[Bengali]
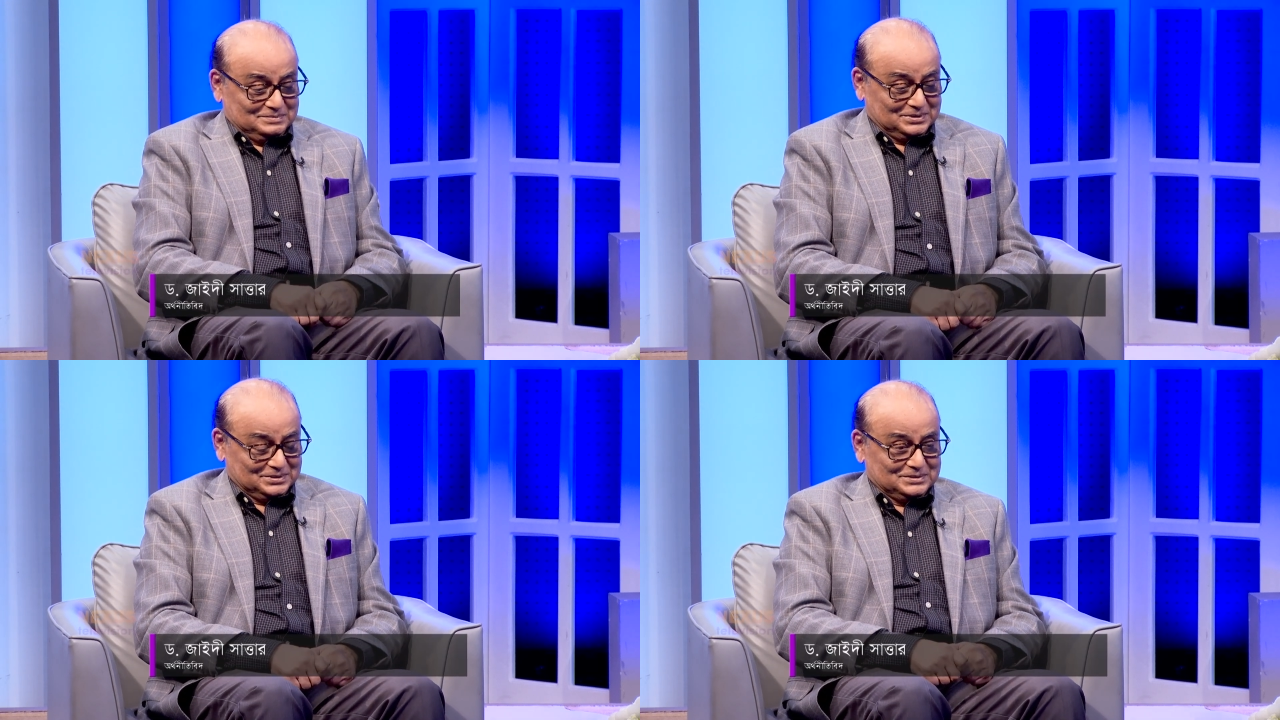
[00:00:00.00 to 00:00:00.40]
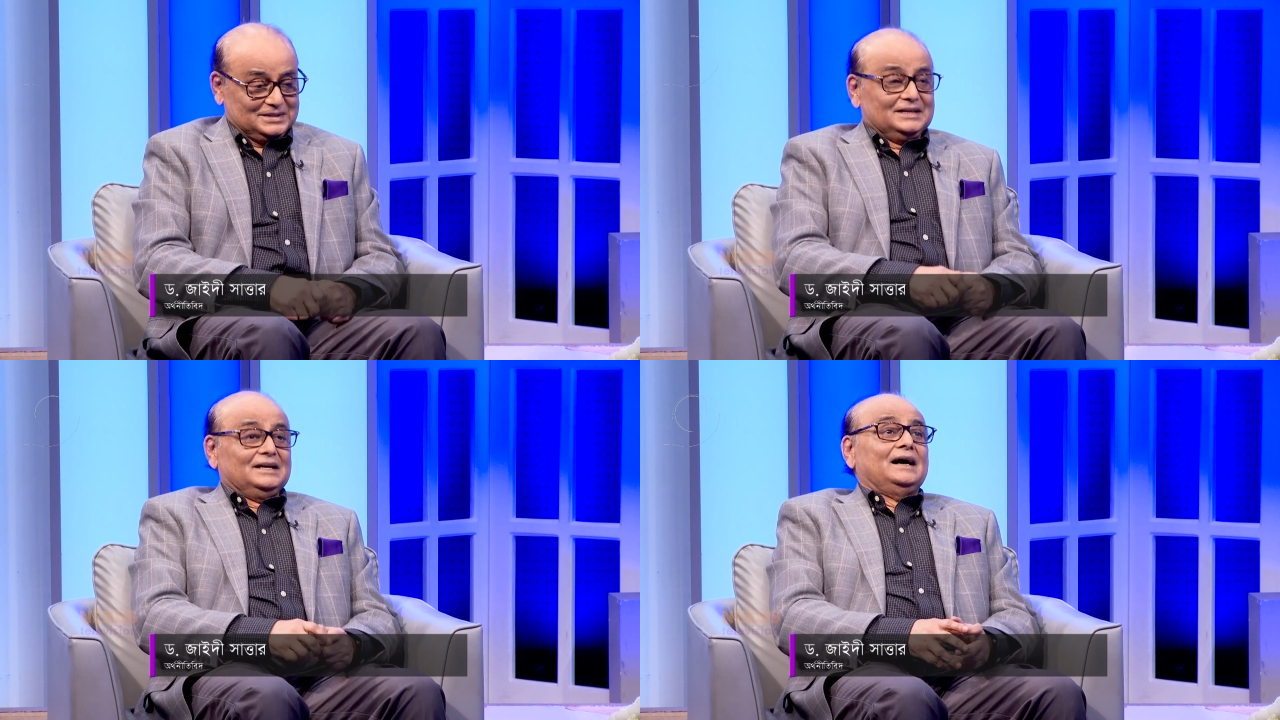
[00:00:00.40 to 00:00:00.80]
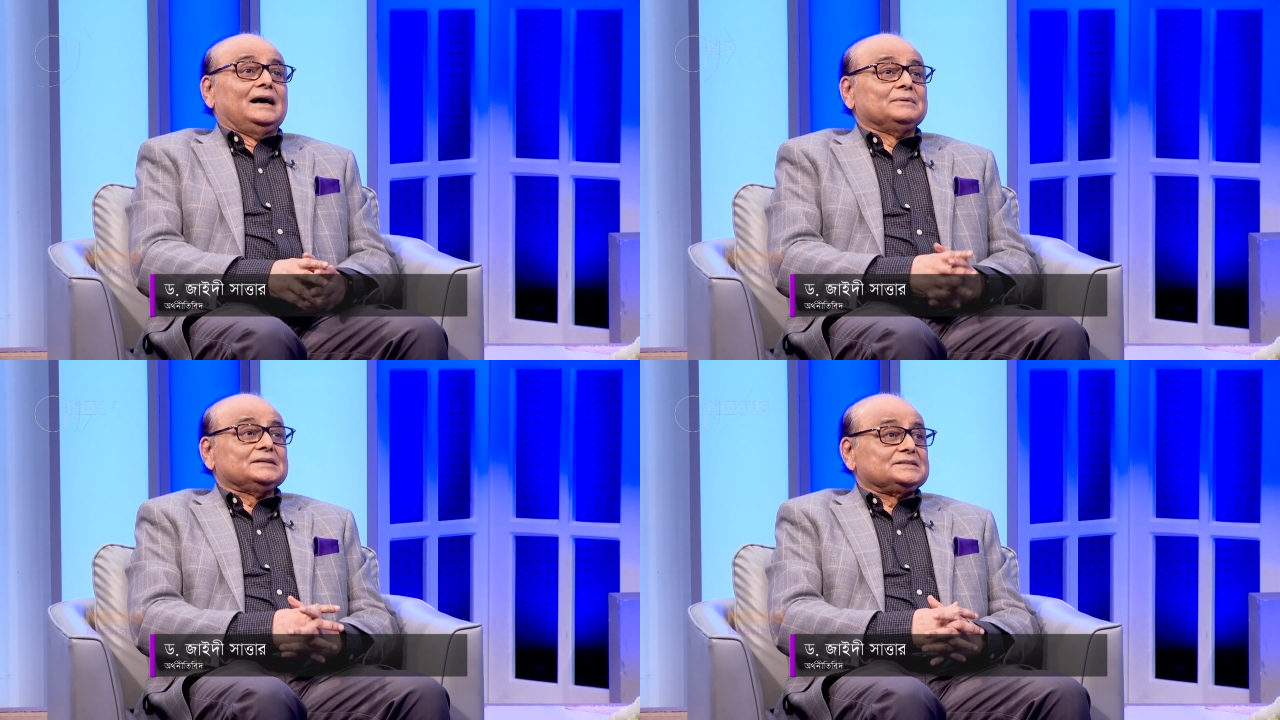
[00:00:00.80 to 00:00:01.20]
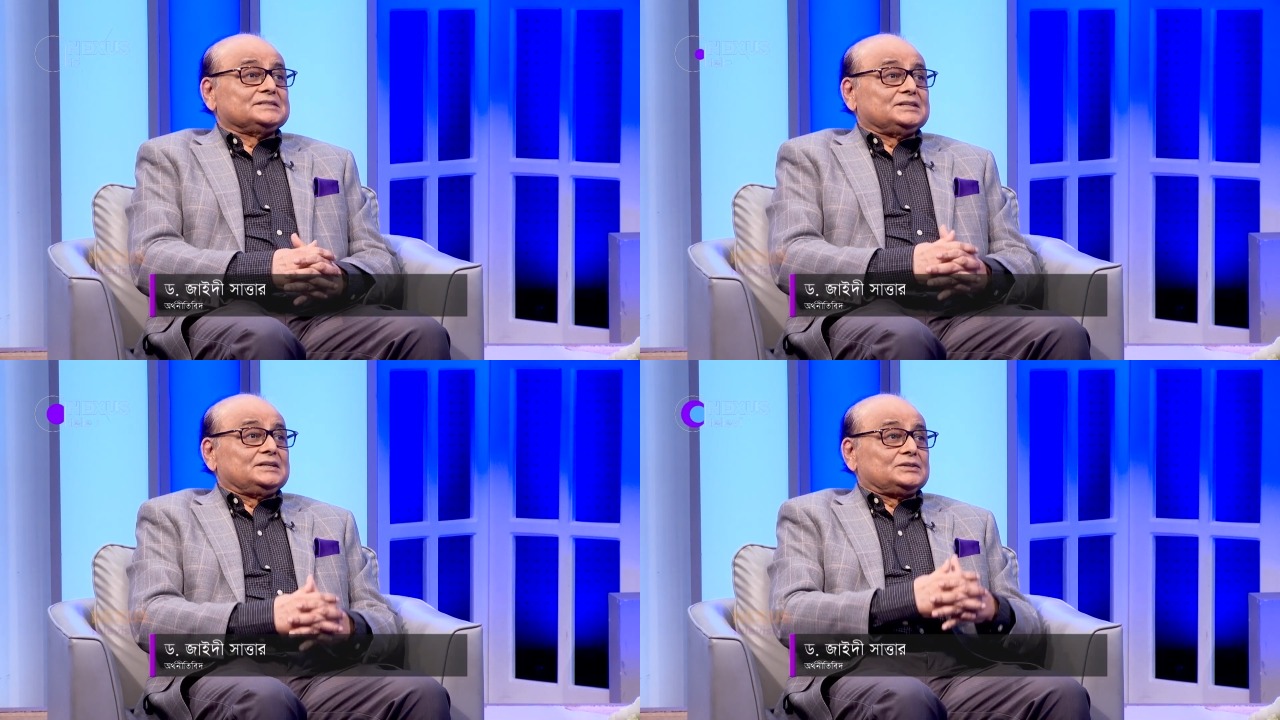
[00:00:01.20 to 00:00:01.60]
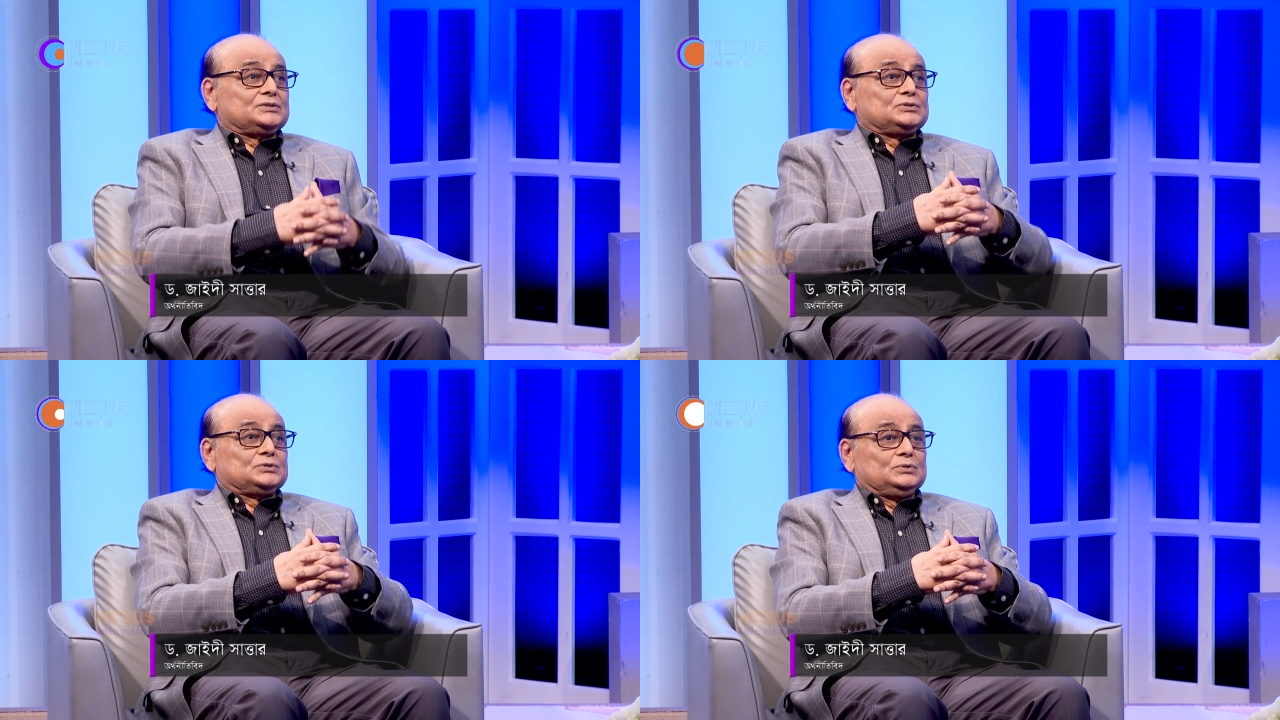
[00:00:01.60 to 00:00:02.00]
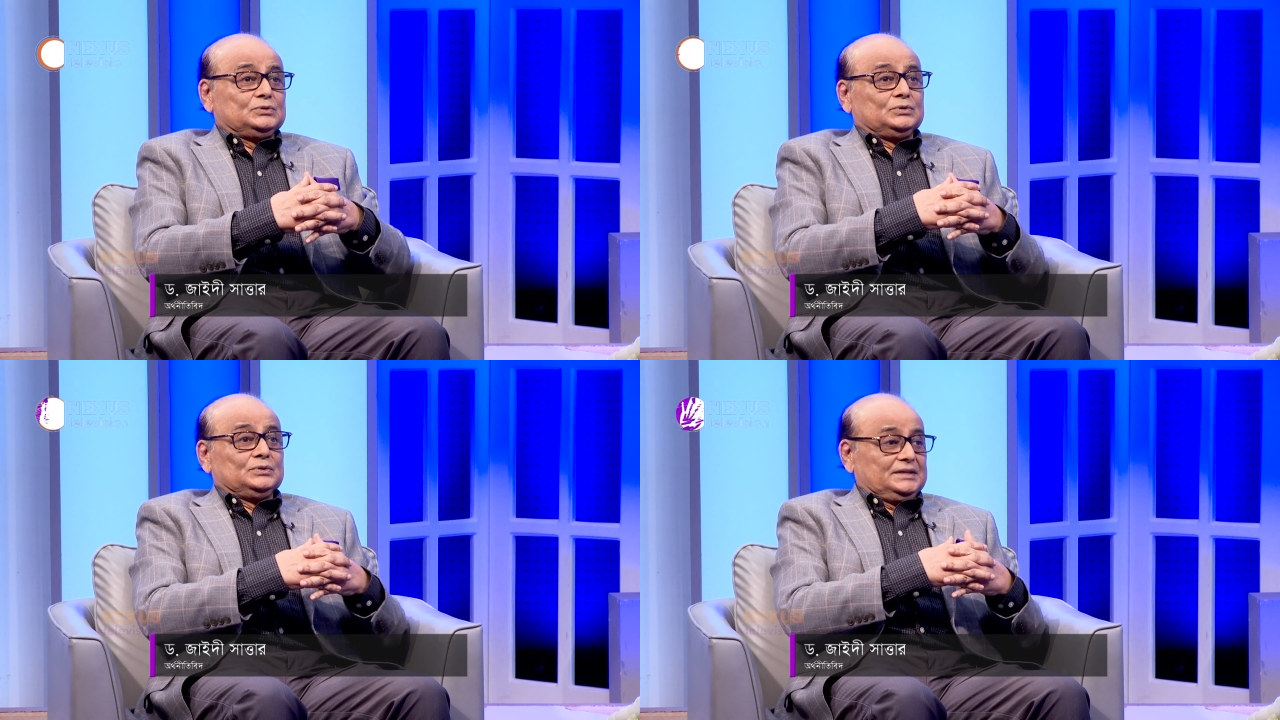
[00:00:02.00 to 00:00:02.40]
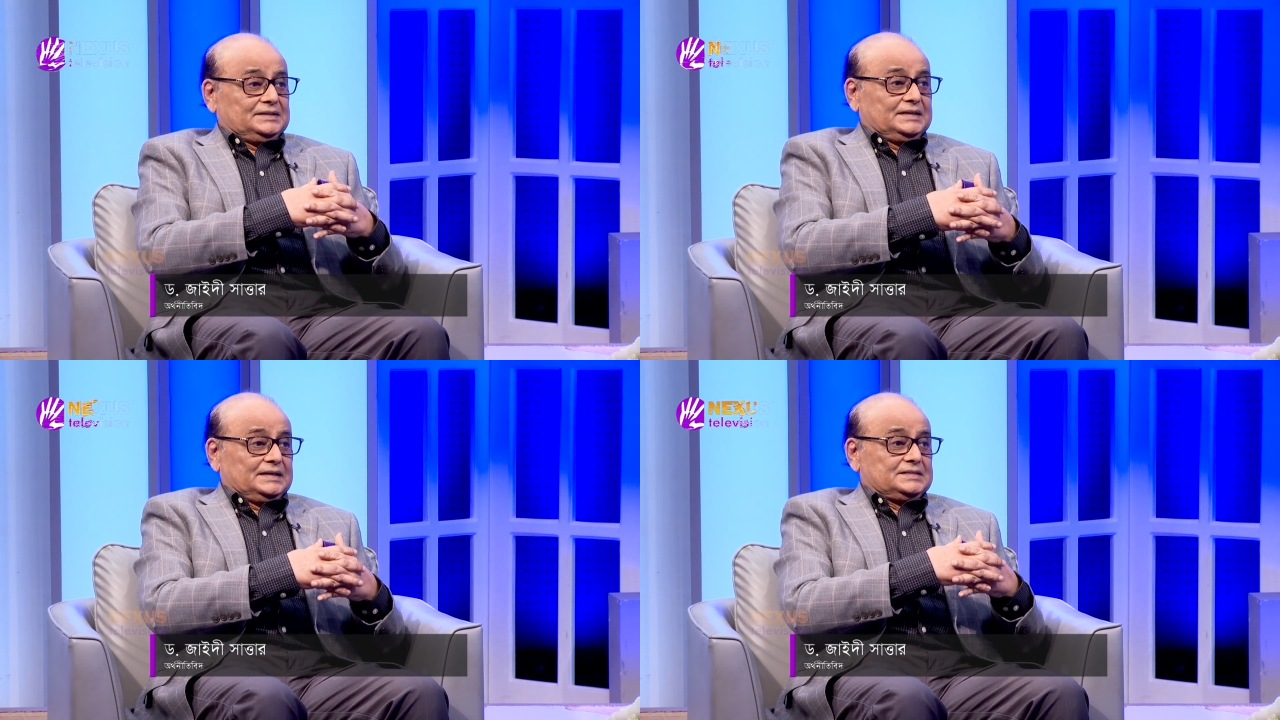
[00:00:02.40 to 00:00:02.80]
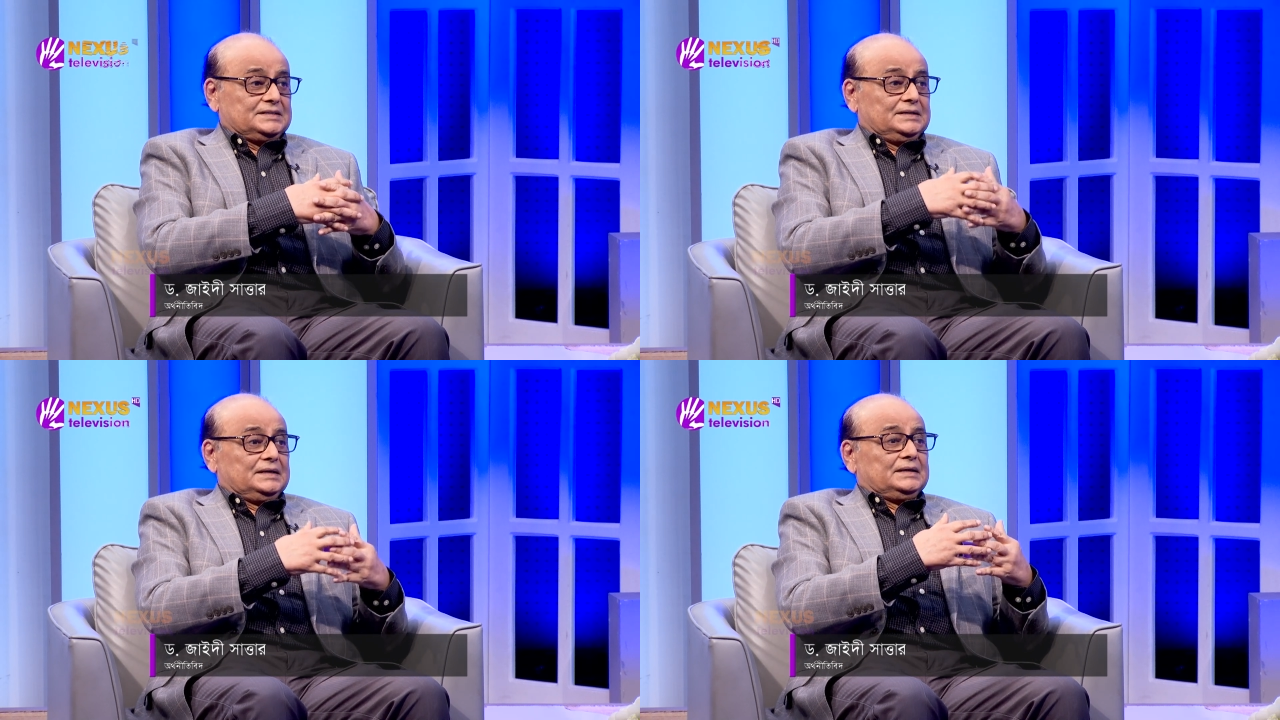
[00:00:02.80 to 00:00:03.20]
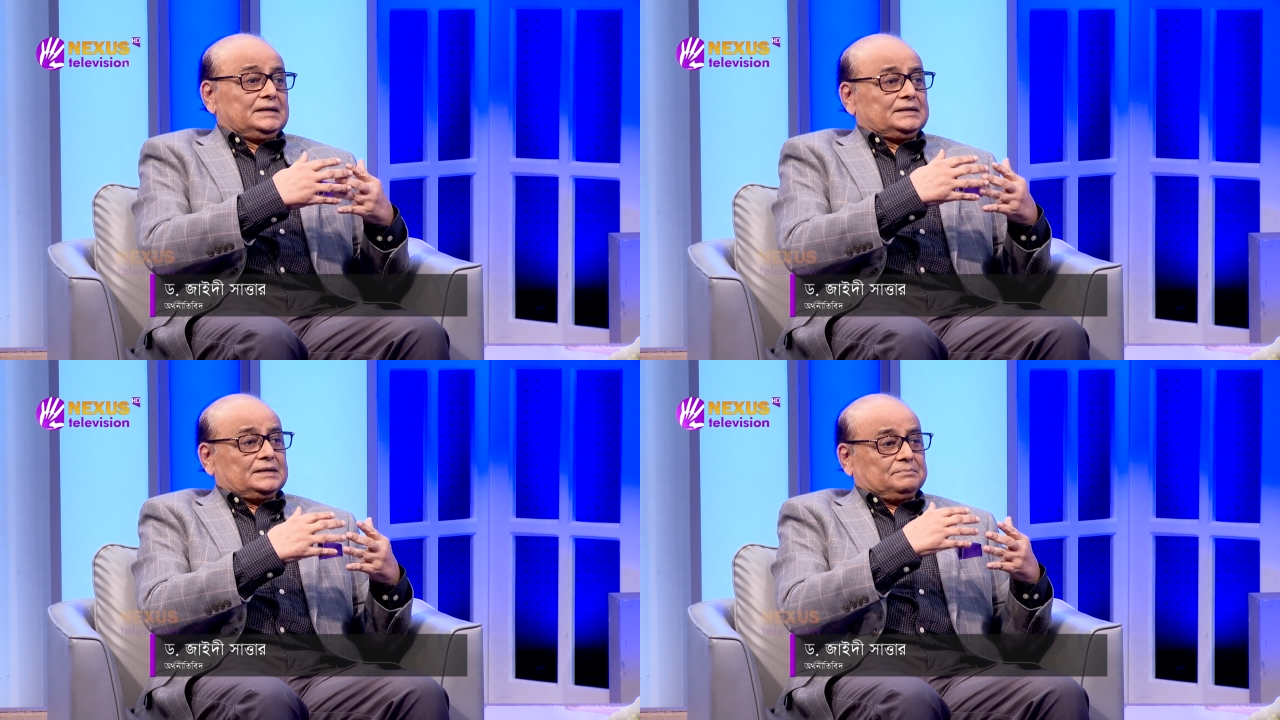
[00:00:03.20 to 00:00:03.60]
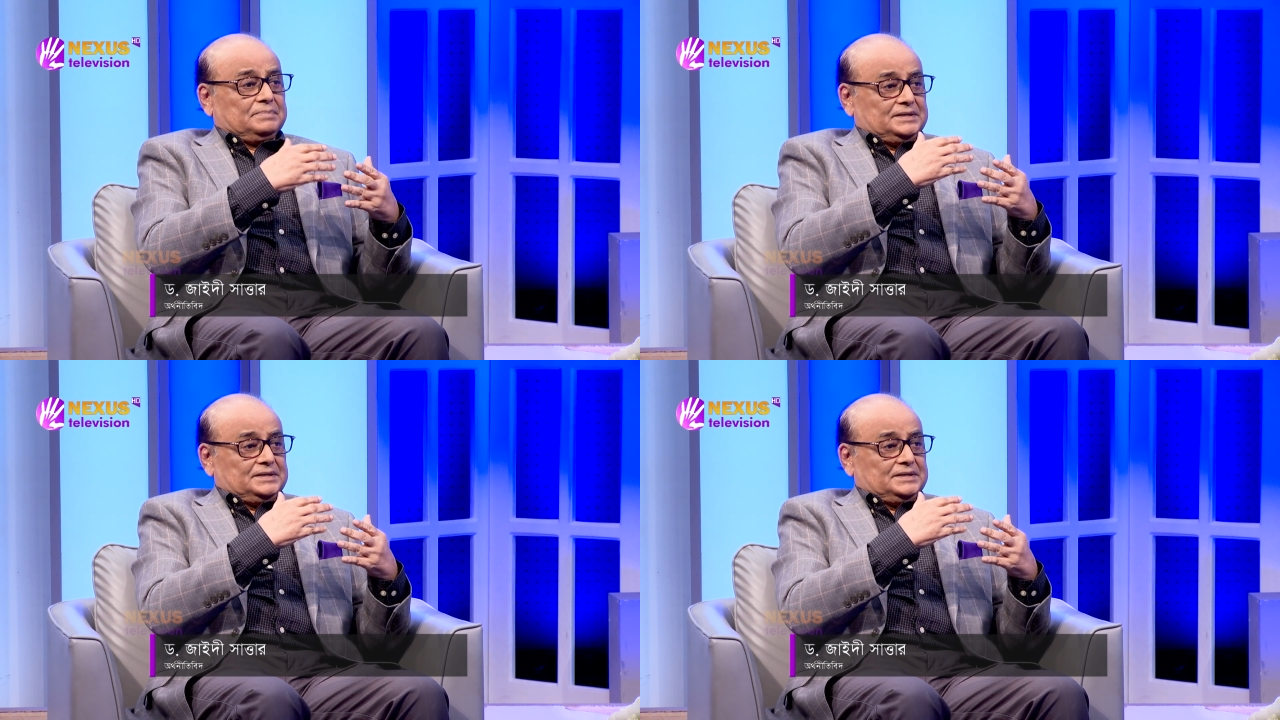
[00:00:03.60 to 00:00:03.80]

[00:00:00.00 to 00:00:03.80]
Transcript: বড় আমাদের যে শুল্ক নীতি আছে এটা